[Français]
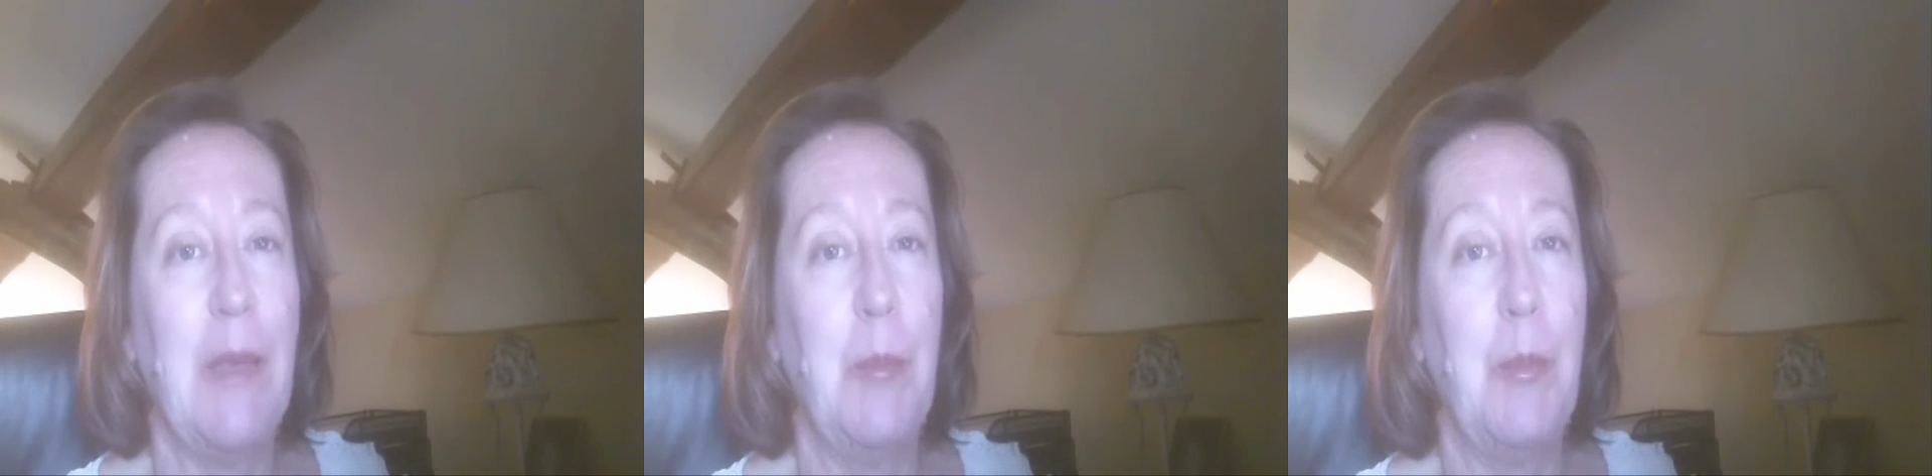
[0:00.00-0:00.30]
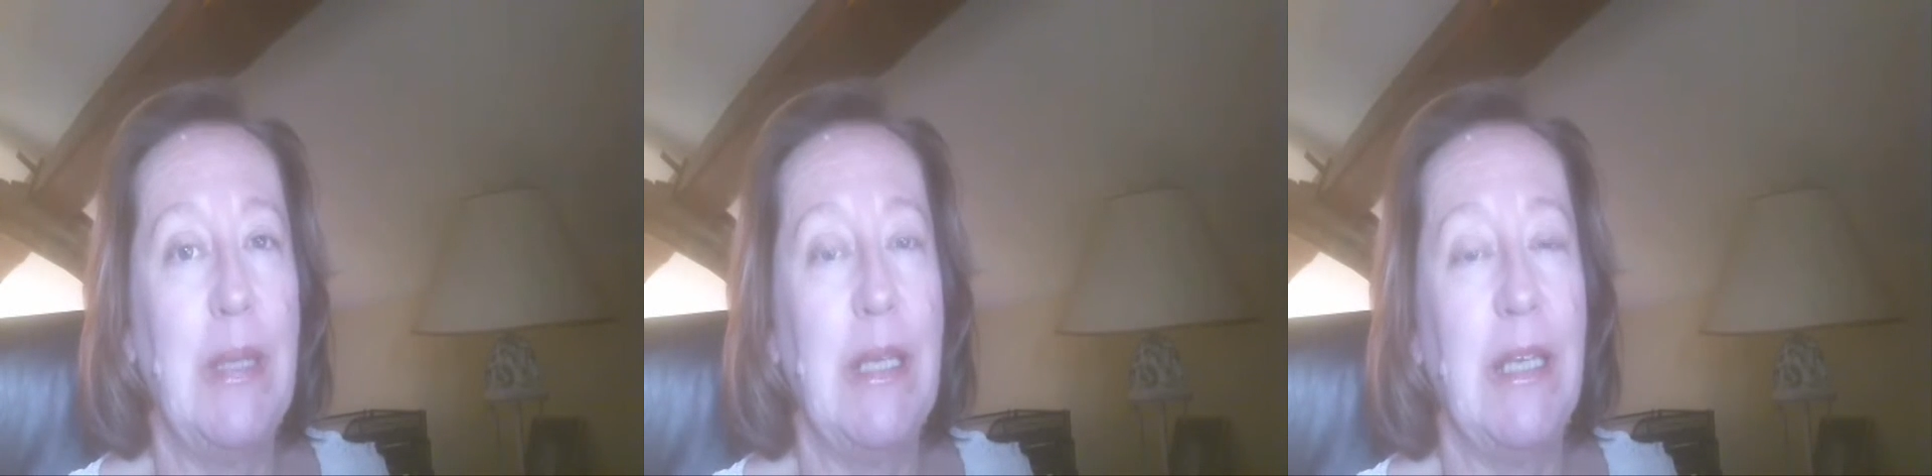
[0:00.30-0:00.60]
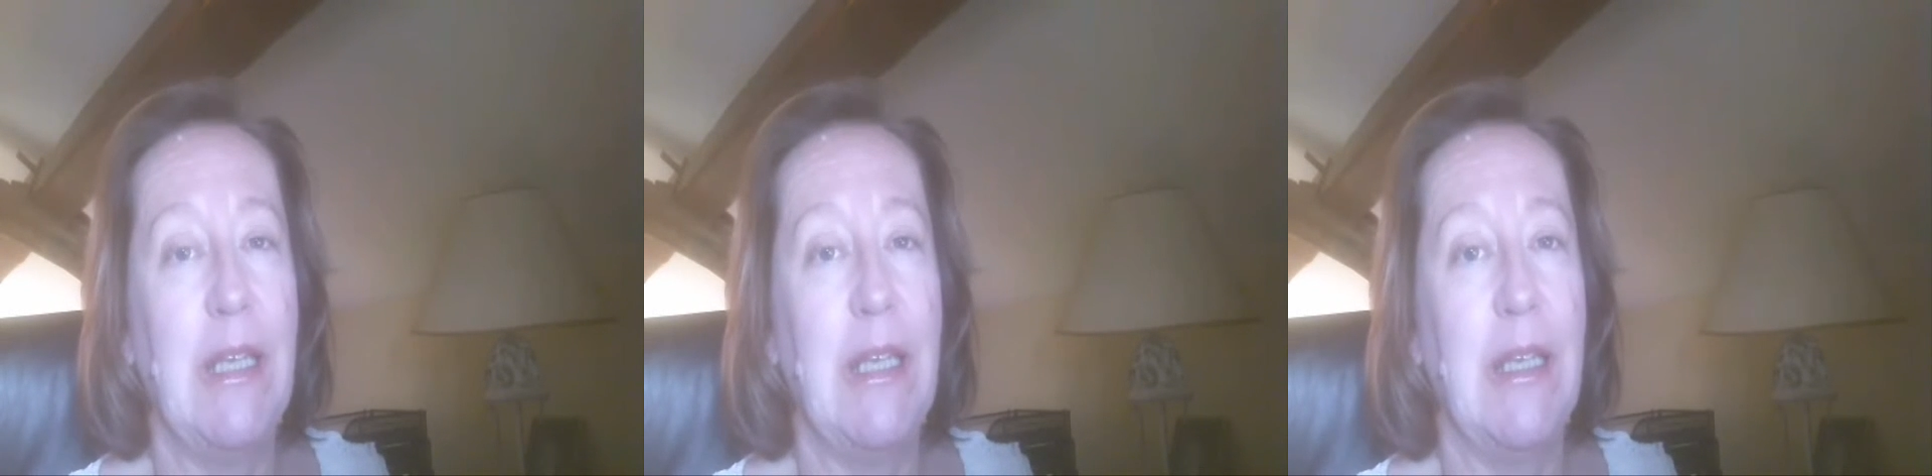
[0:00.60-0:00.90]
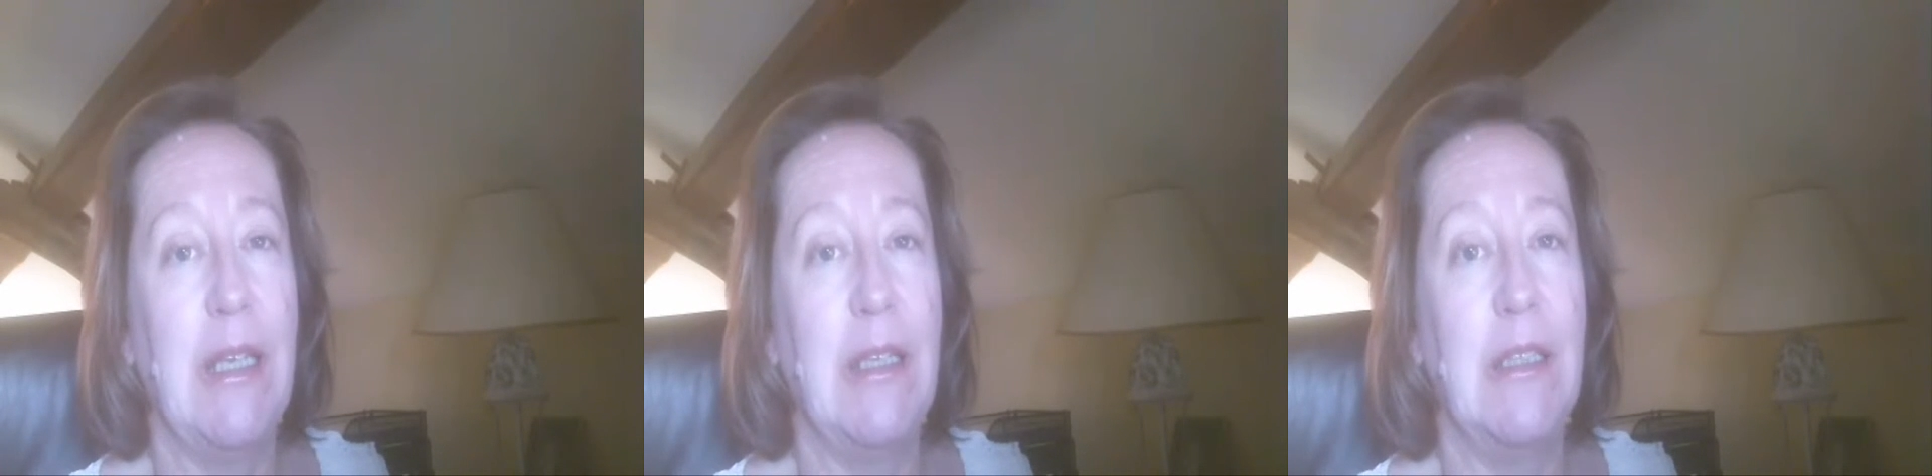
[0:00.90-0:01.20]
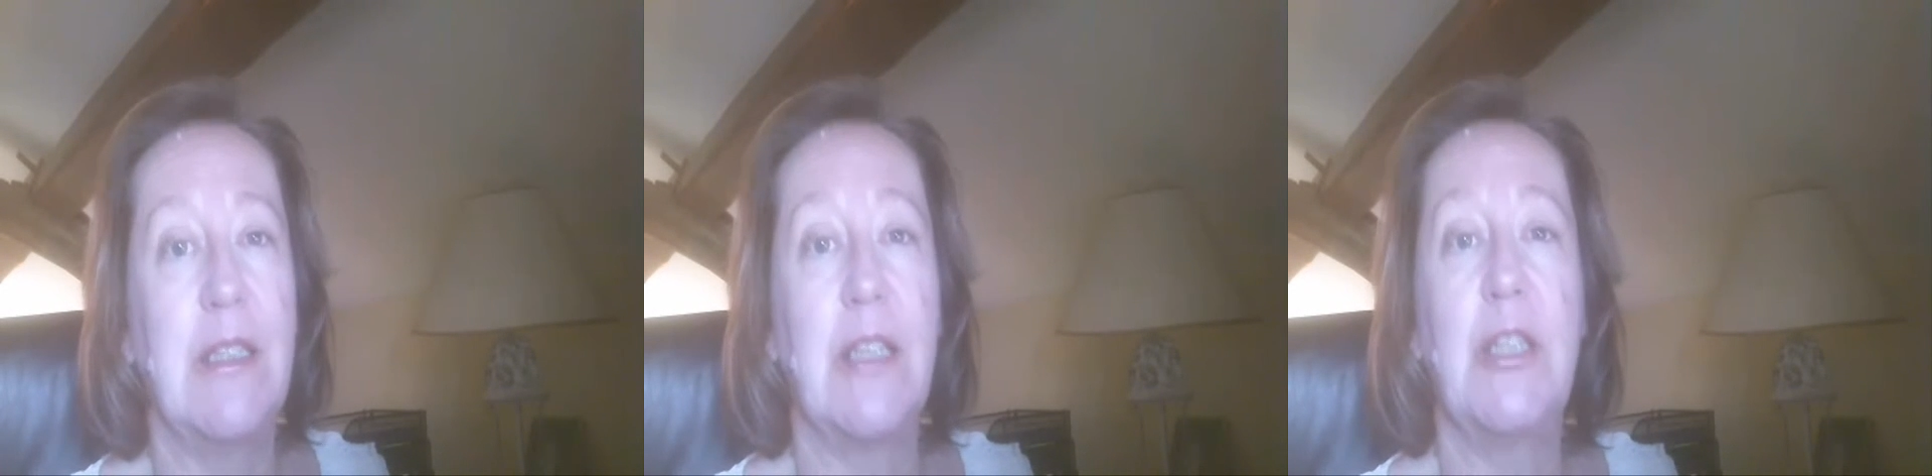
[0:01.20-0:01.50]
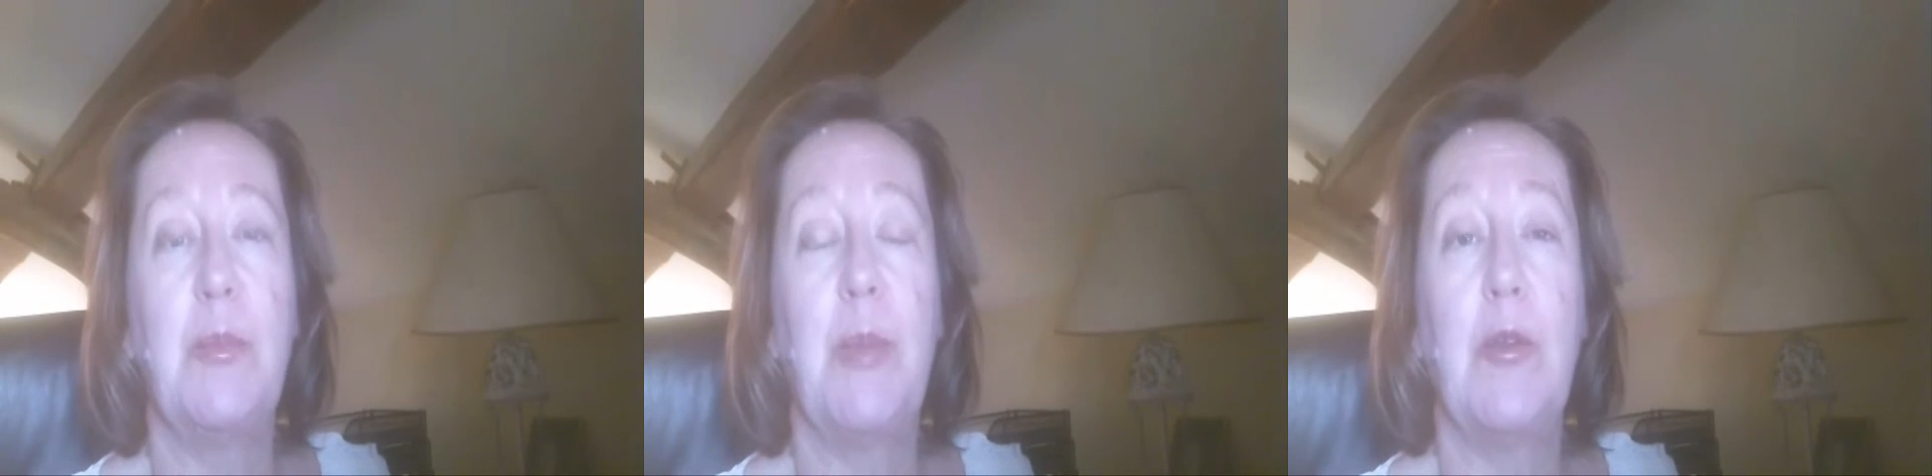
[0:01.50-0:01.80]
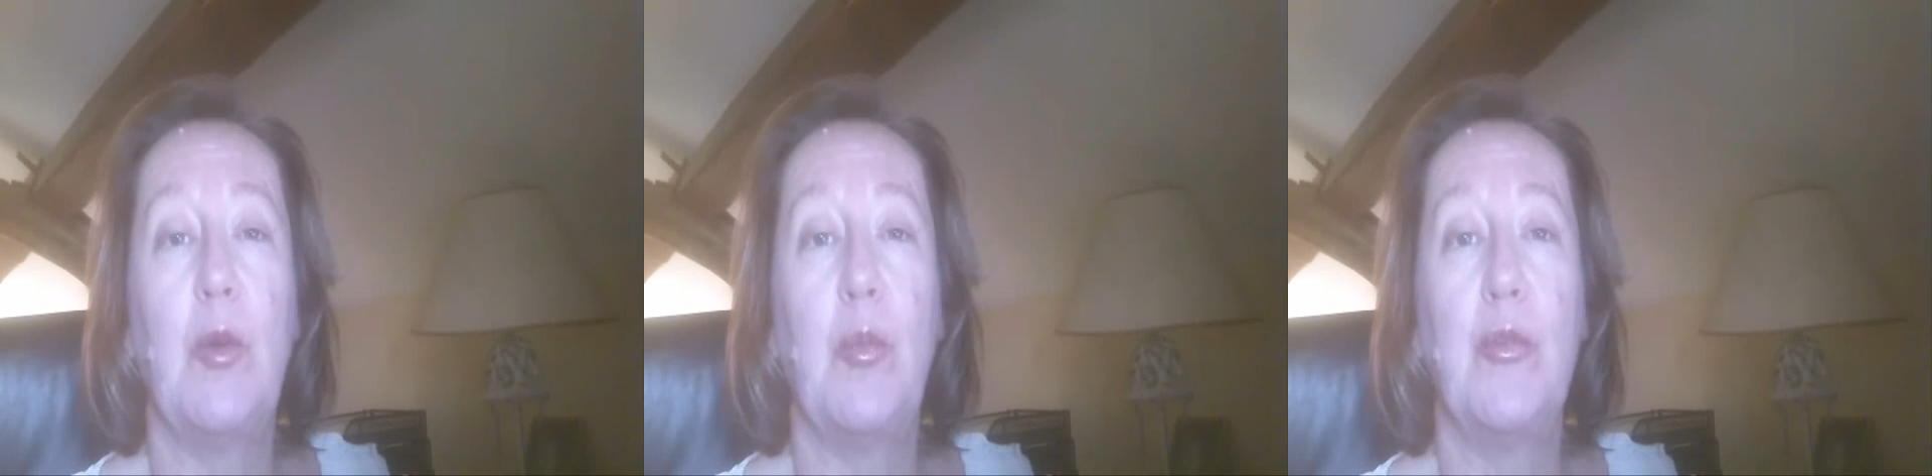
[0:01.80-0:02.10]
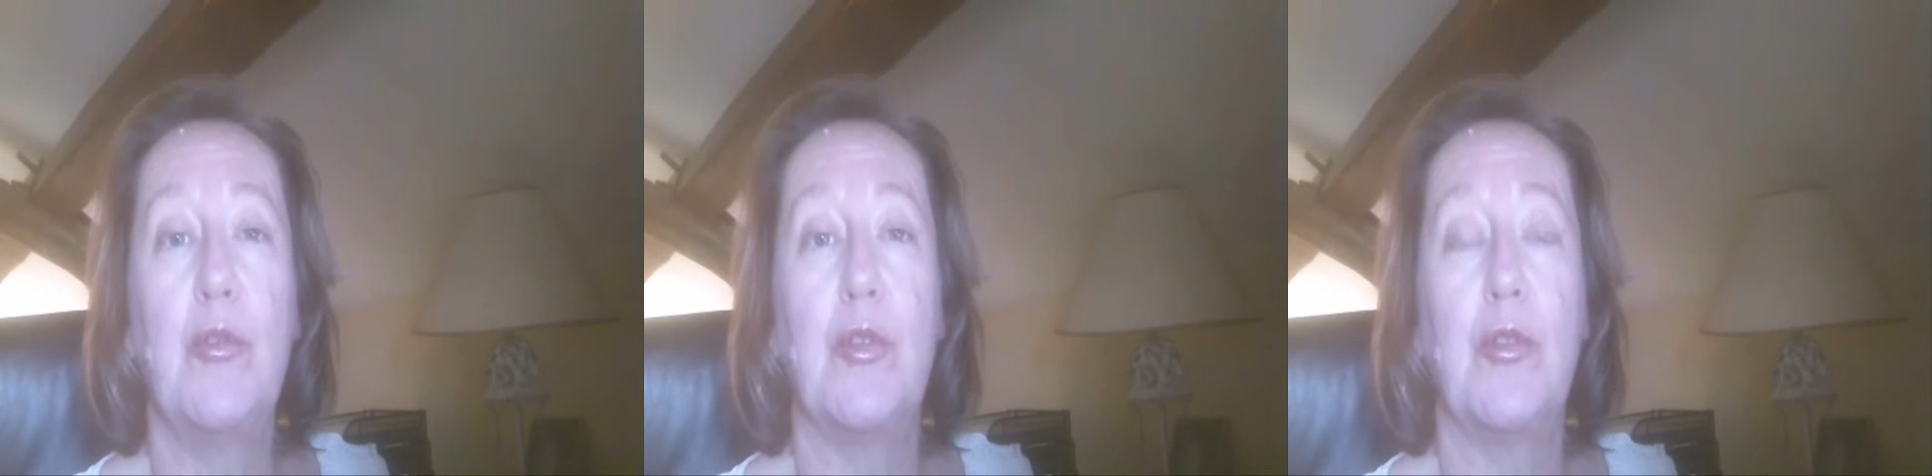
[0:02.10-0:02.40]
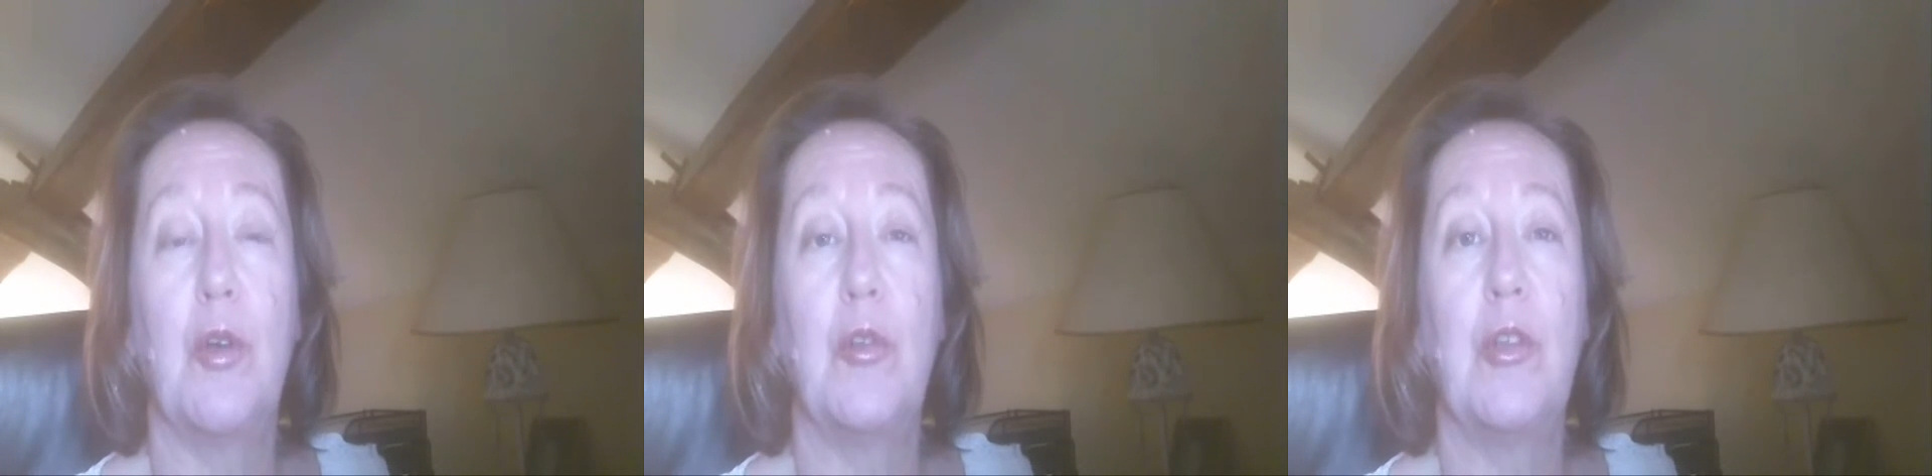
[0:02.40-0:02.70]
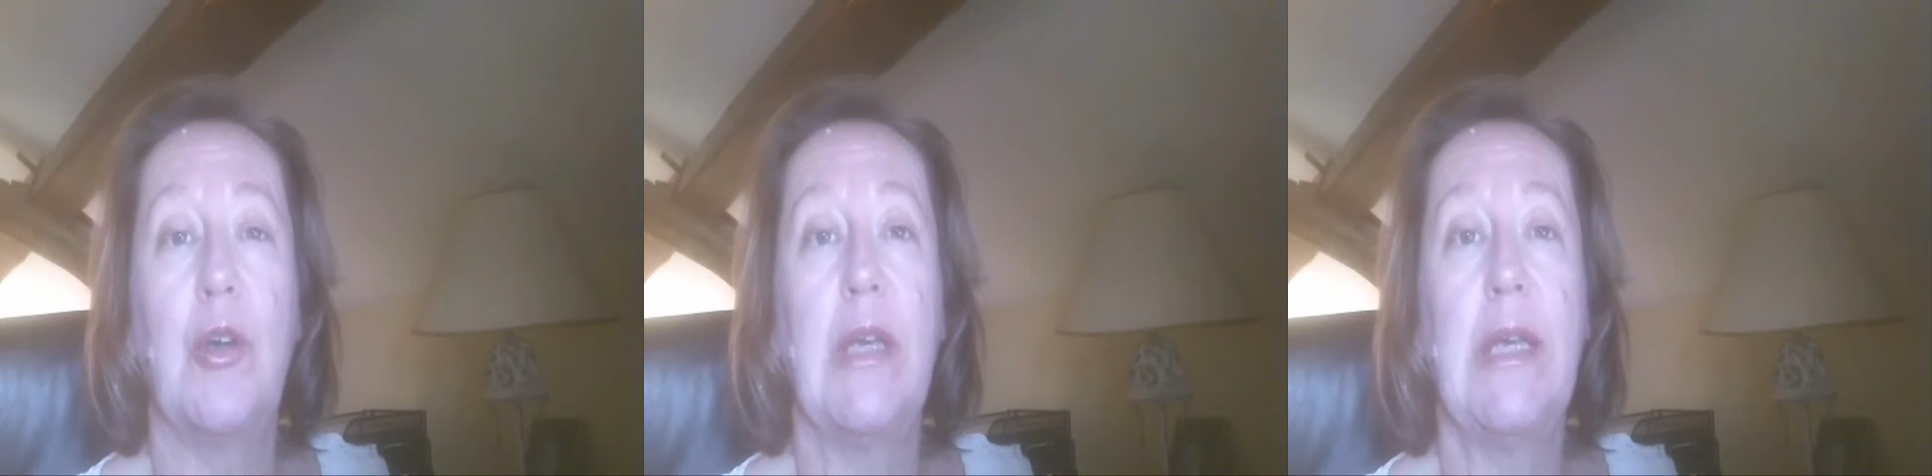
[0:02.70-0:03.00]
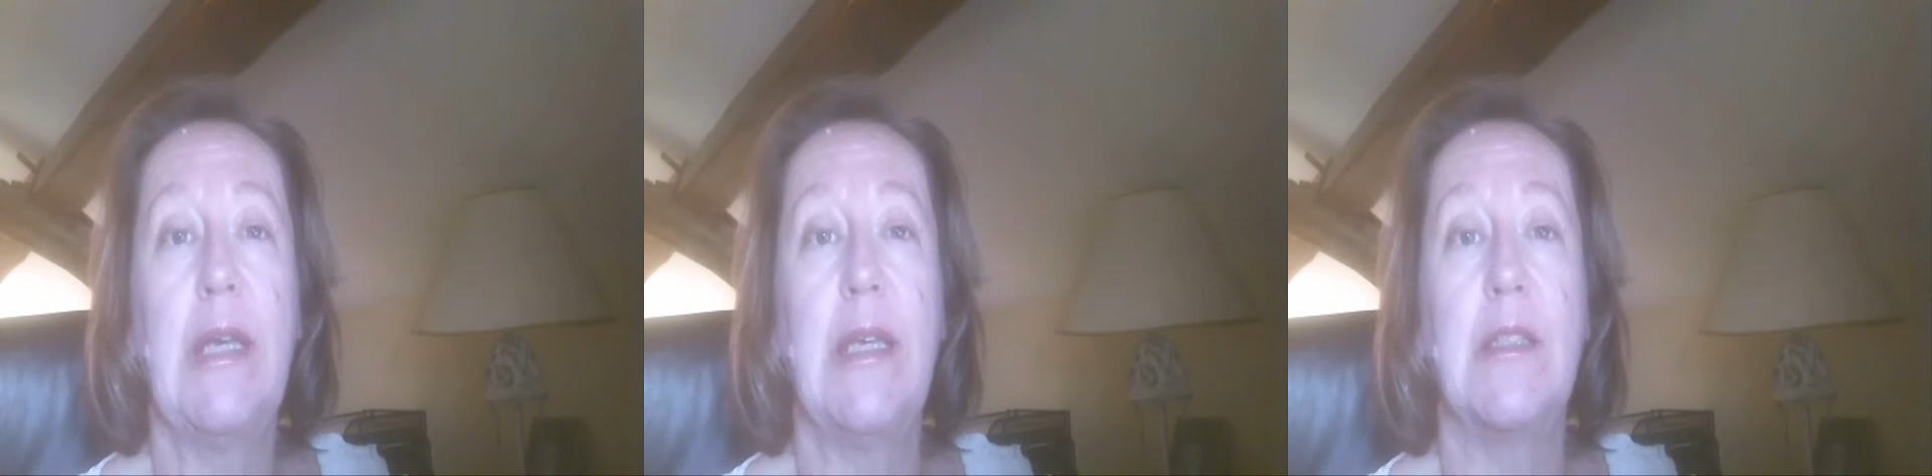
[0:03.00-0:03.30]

Mais il ne s'agit pas non plus de se torturer